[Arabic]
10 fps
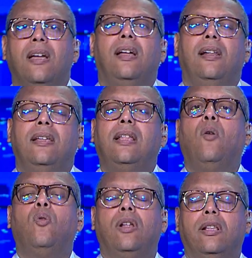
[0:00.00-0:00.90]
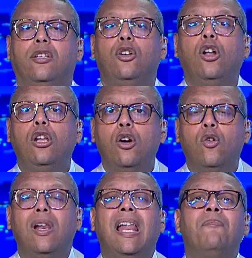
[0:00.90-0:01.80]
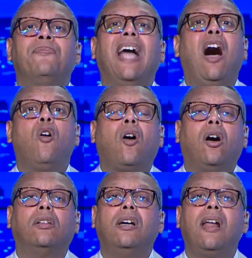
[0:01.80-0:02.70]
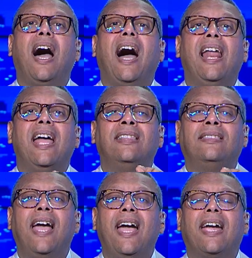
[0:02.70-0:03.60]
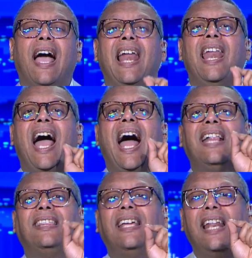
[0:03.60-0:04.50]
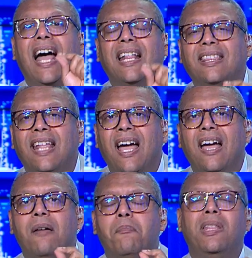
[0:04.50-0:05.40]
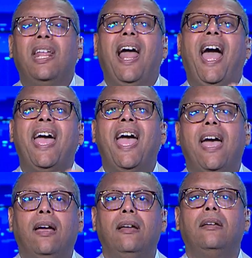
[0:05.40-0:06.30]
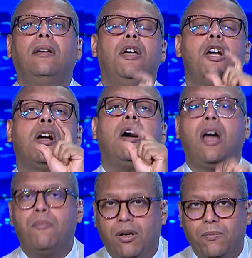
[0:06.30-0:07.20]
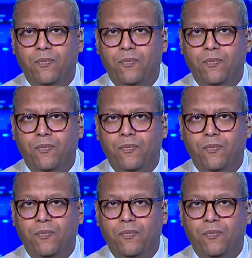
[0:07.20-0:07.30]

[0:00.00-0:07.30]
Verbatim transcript: لدورة يوليو لم تعد قادرة على إنتاج الحد الأدنى من الحياة الكهرباء